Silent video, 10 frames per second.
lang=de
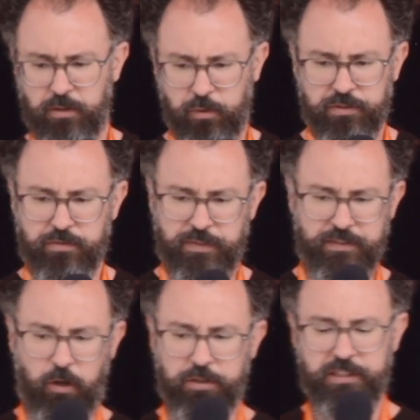Und was
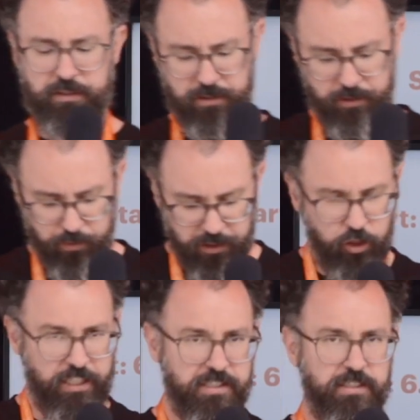auch nicht äh, zu
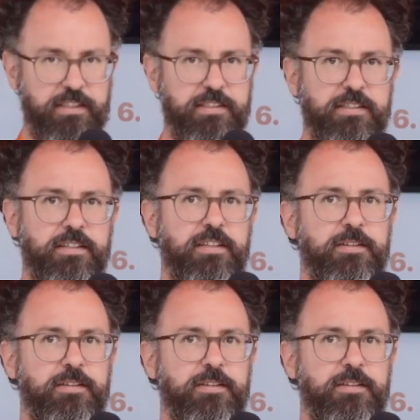unterschätzen ist,